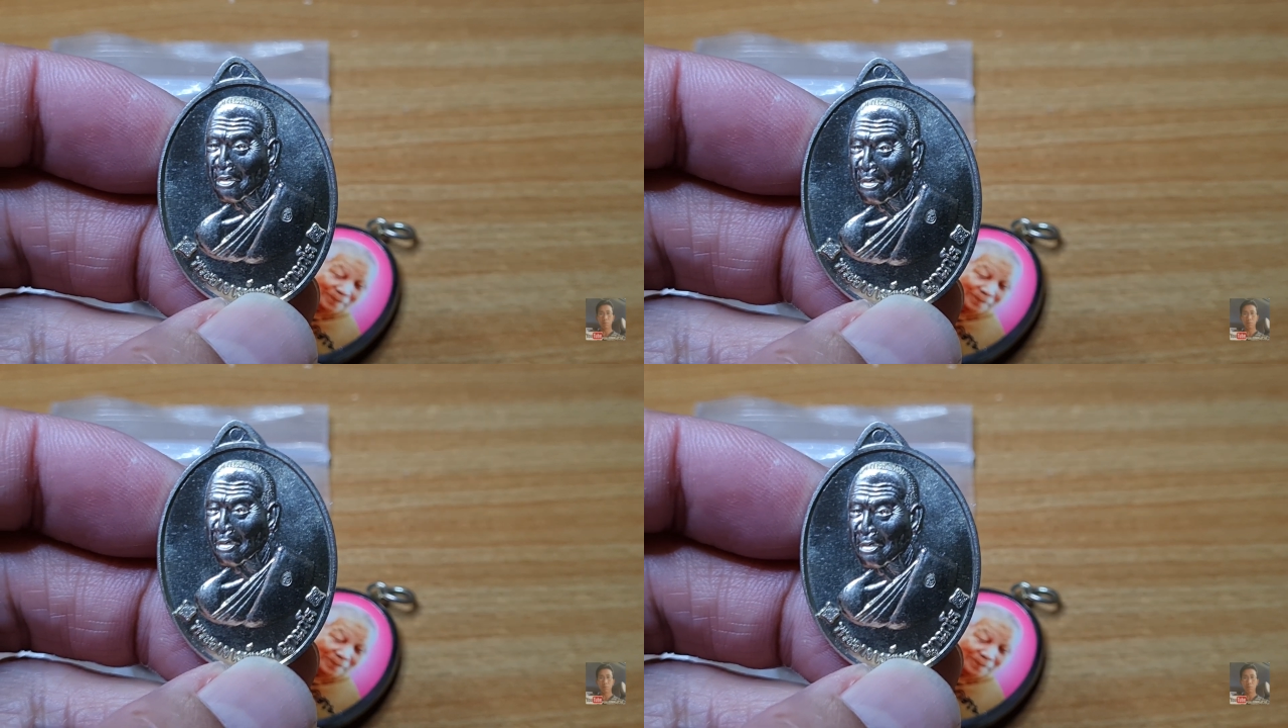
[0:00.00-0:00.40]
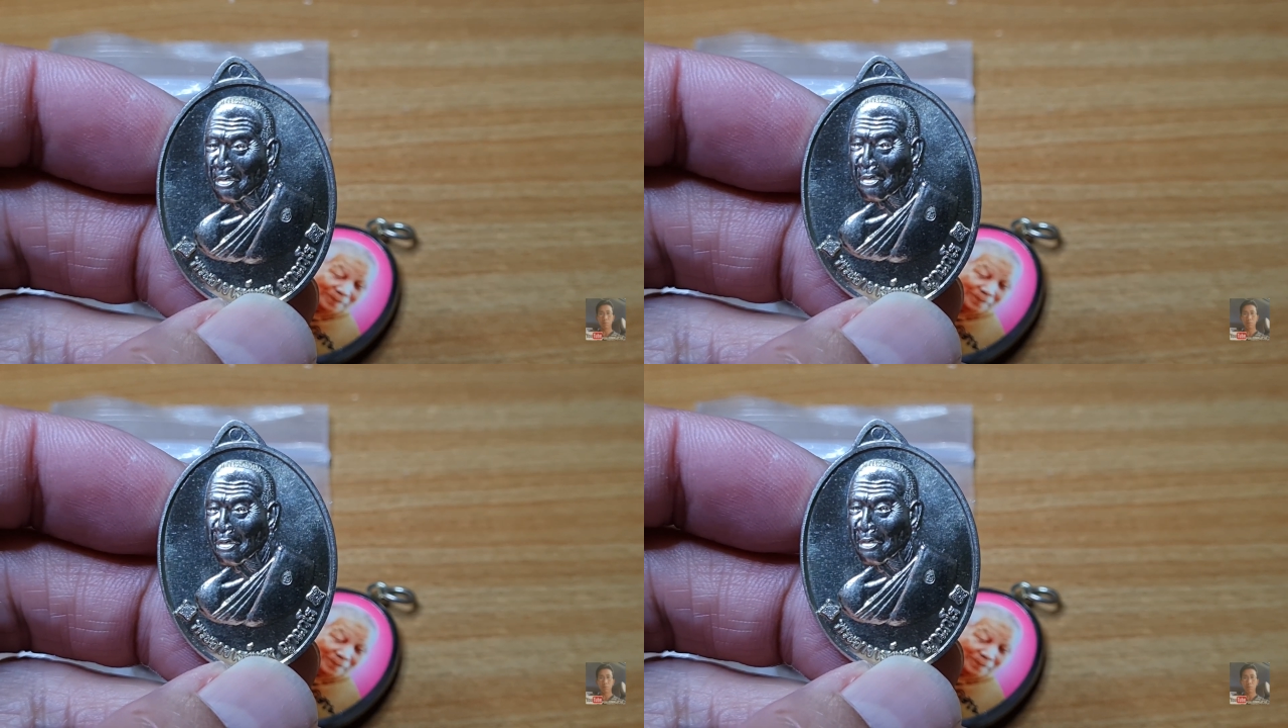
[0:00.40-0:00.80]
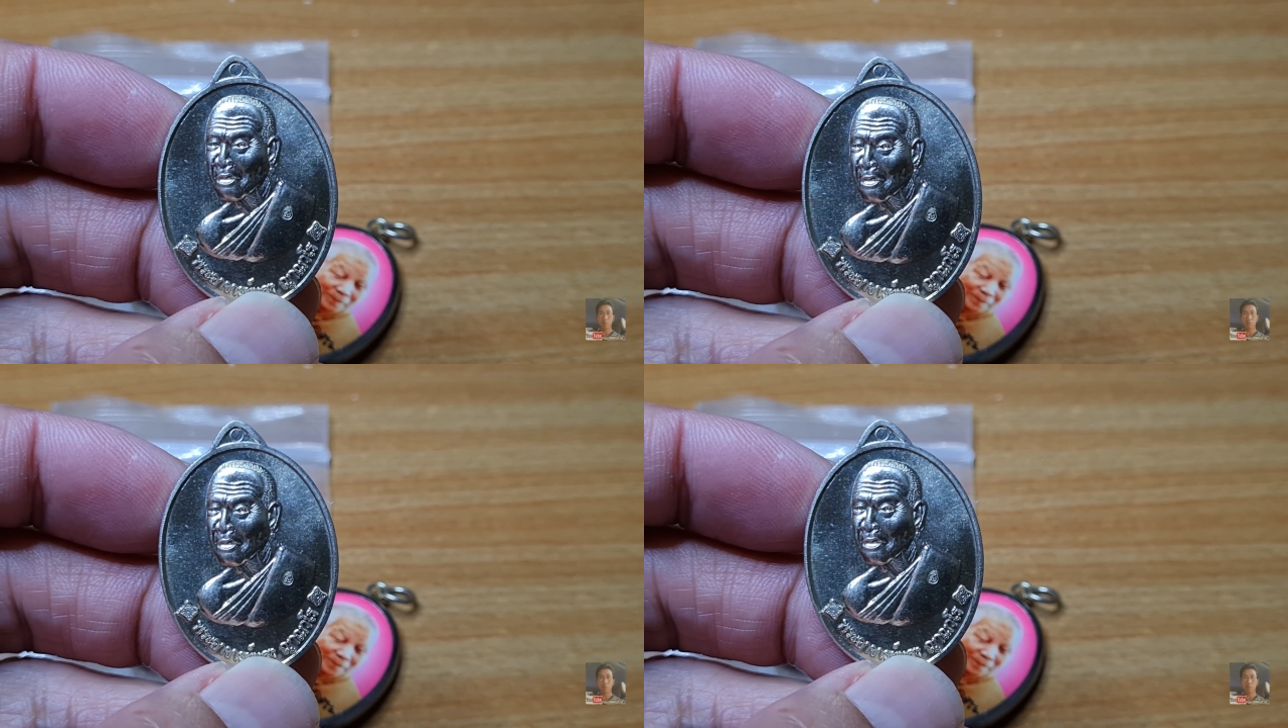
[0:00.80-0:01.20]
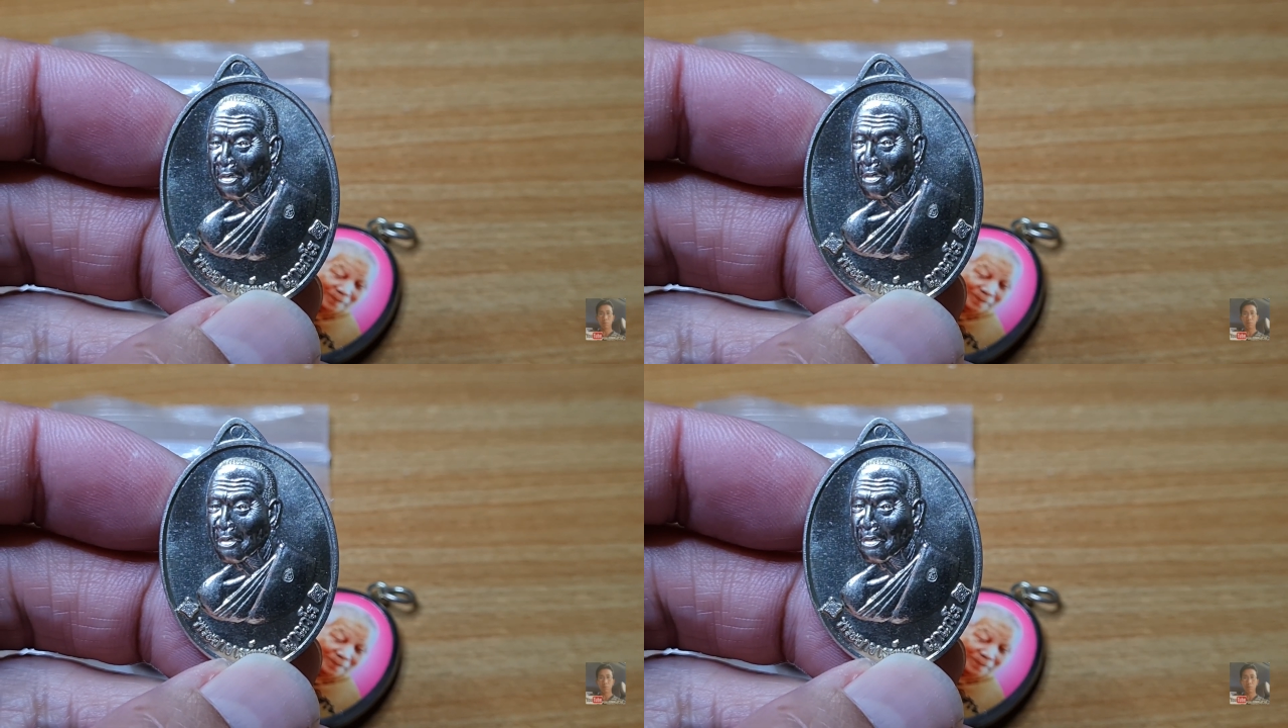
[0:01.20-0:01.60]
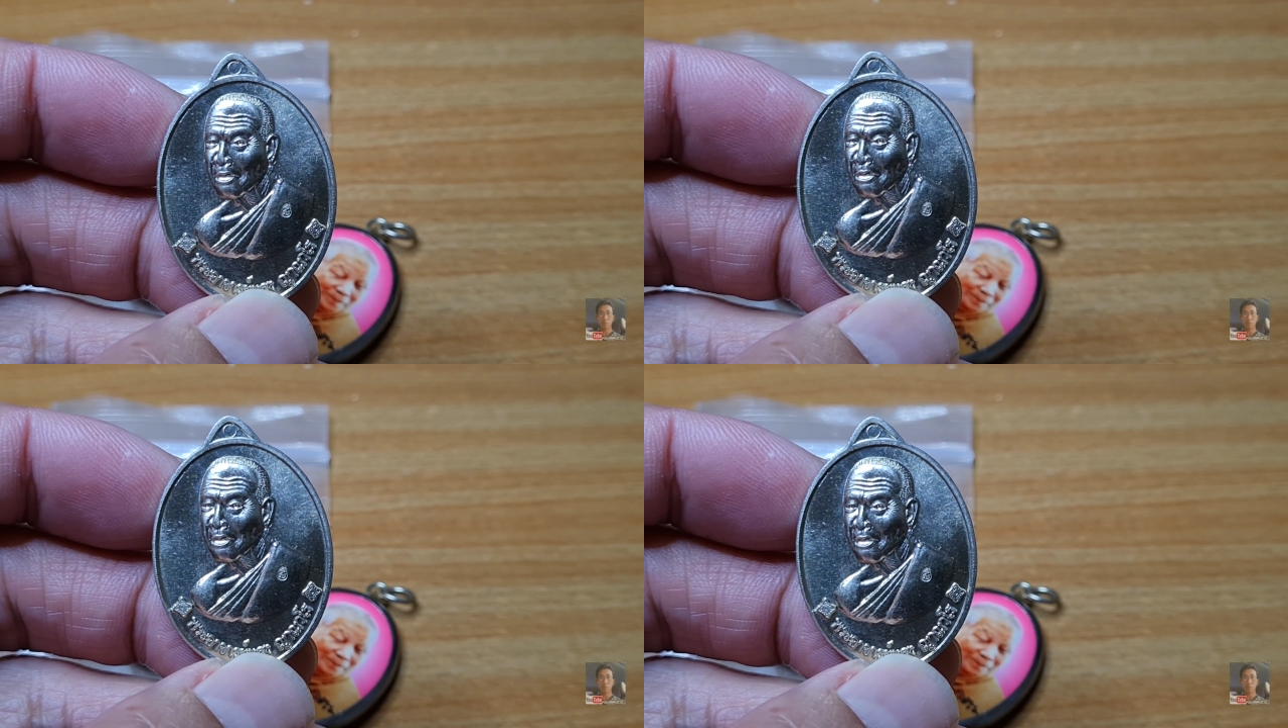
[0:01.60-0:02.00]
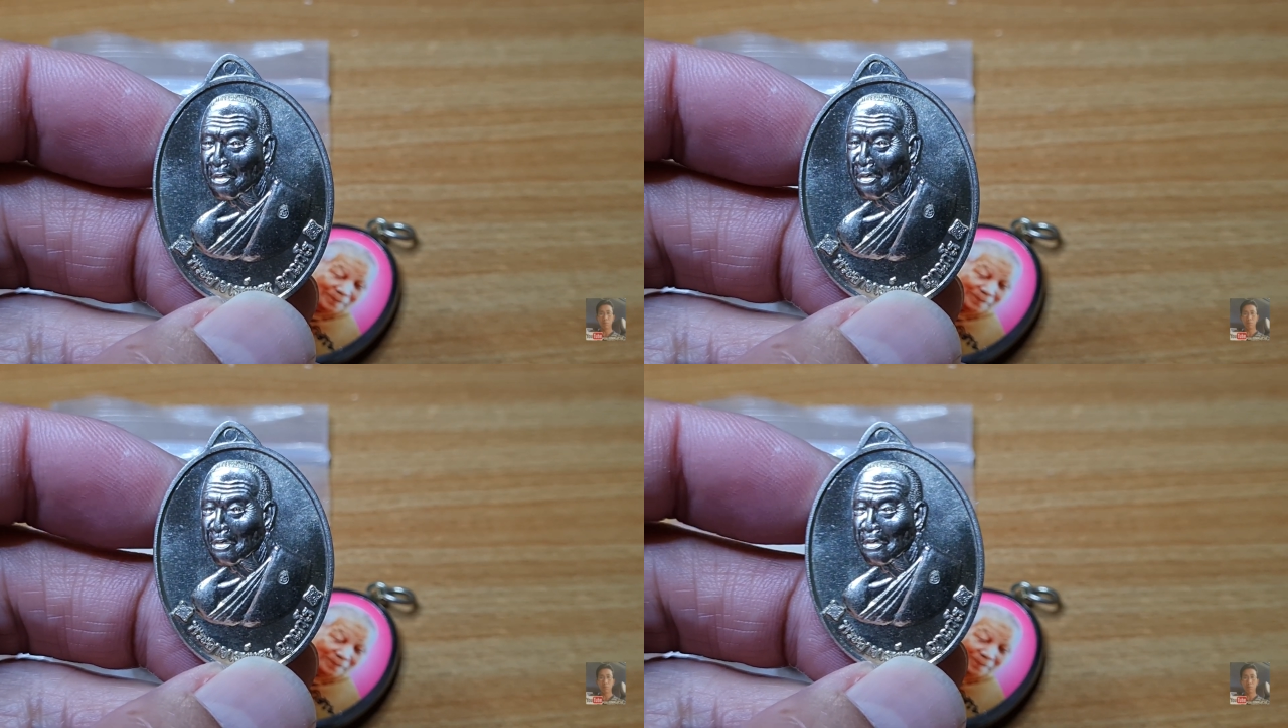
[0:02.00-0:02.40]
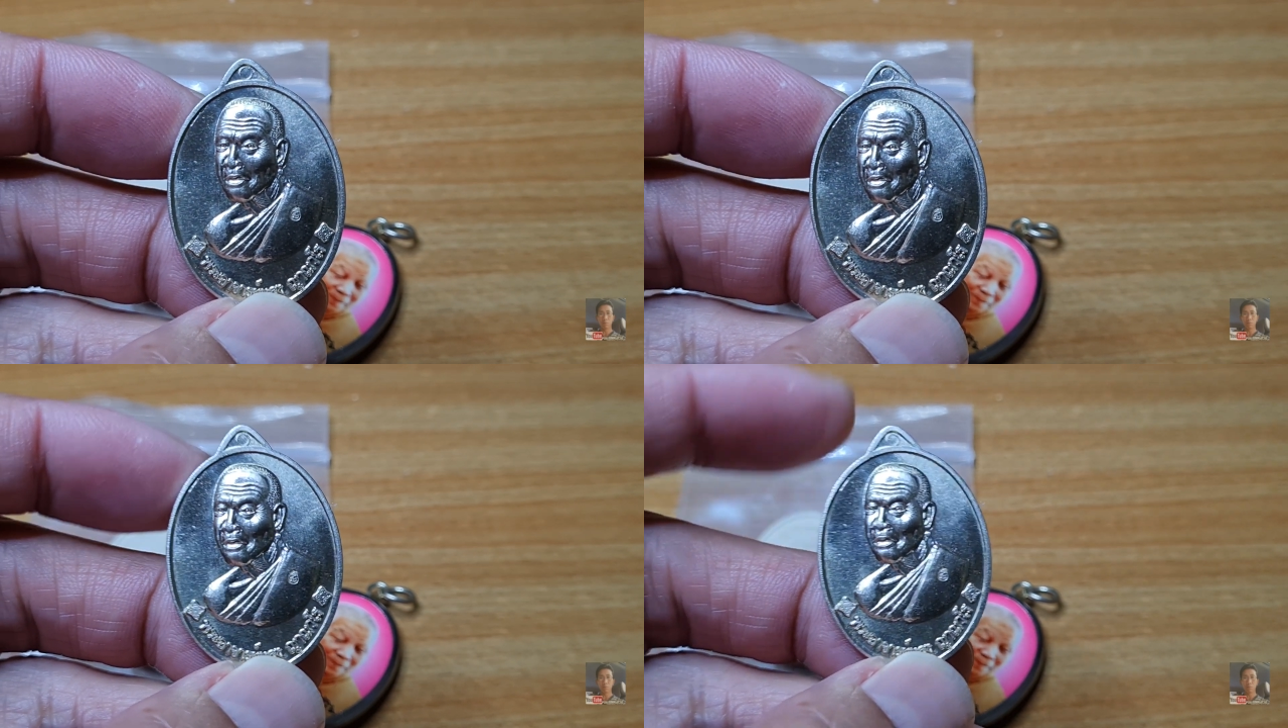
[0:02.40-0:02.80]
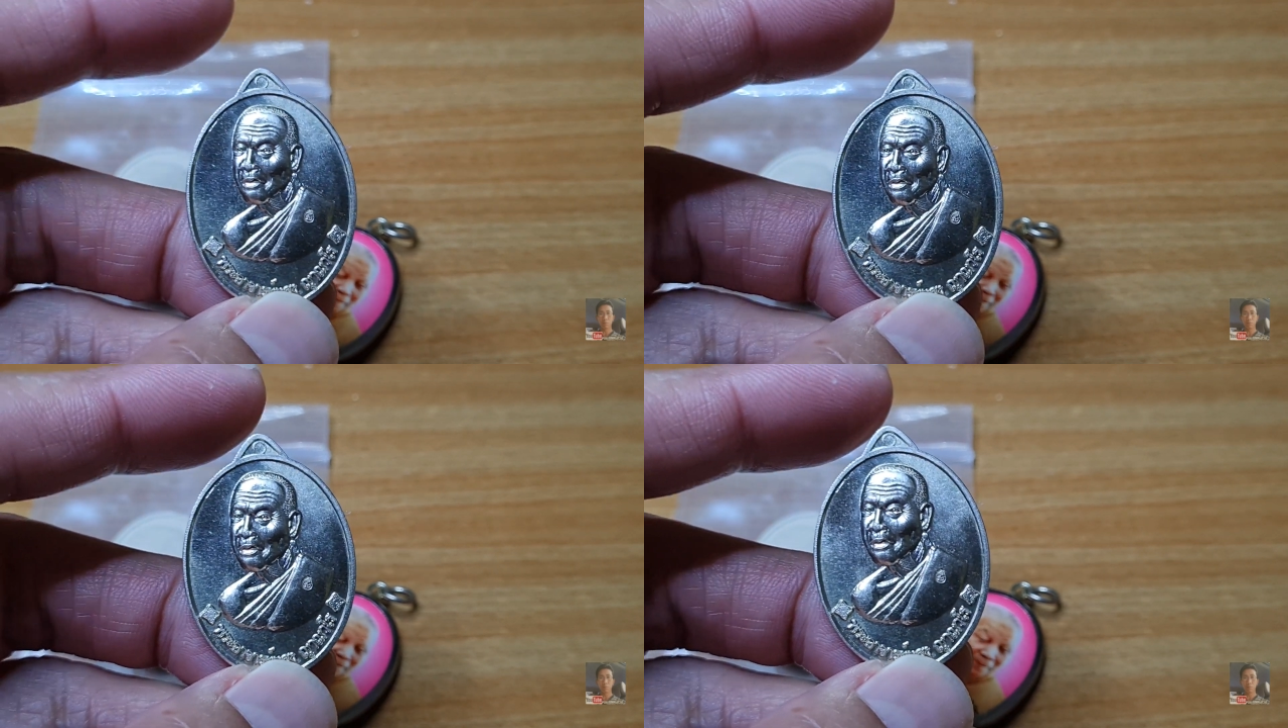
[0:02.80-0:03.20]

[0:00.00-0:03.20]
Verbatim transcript: ปัจจุบันเนี่ยนะ ส่วนเหรียญลองลองลงมา